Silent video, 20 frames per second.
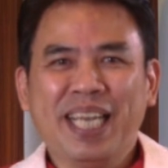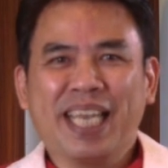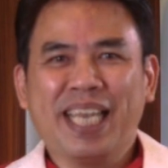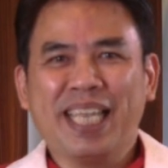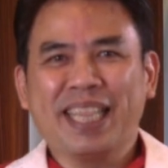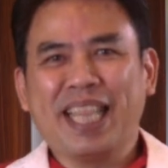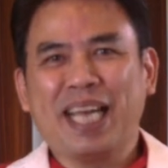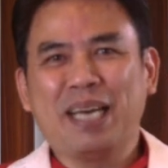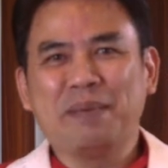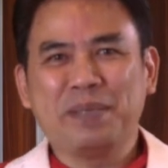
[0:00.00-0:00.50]

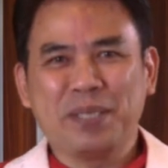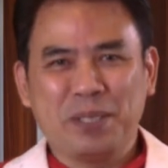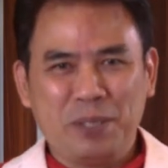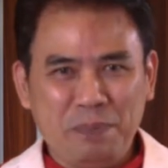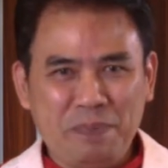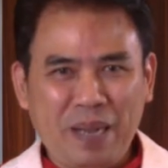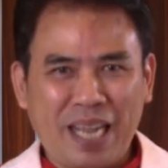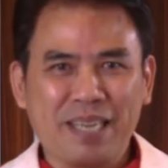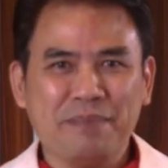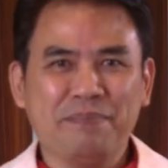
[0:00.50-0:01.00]
Kita
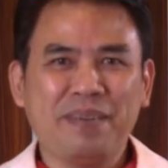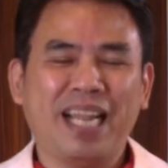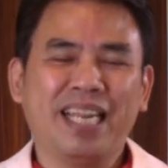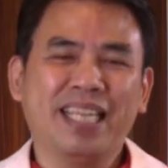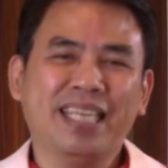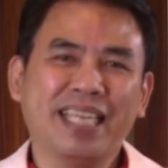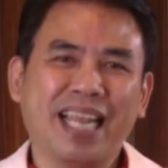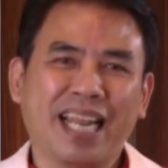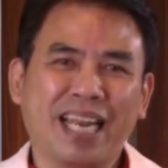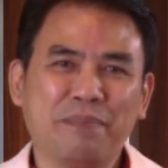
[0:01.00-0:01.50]
berjumpa
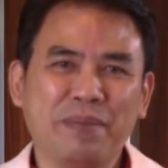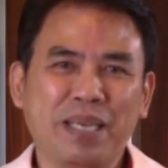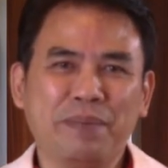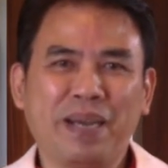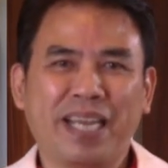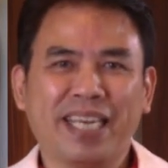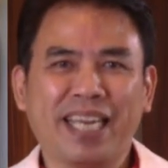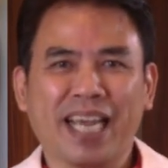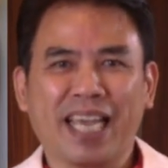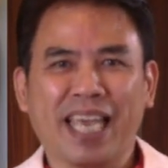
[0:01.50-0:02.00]
kembali dalam
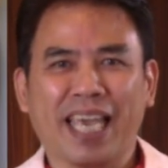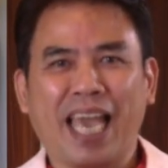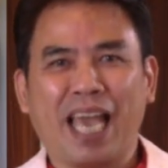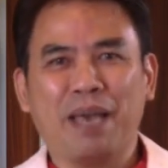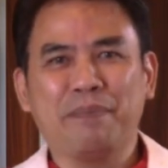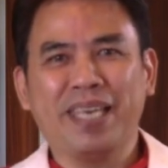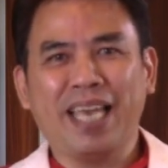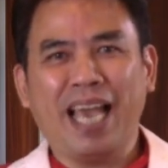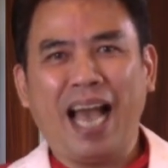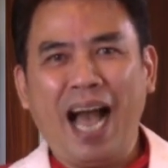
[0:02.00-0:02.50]
ibadah
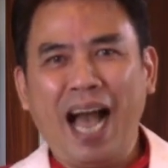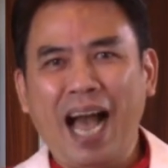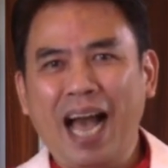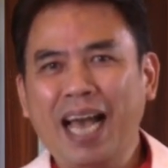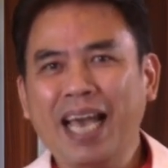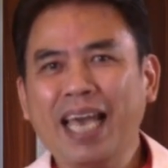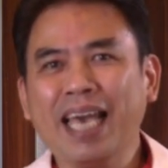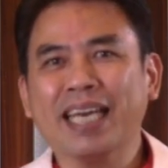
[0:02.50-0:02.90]
GKMI e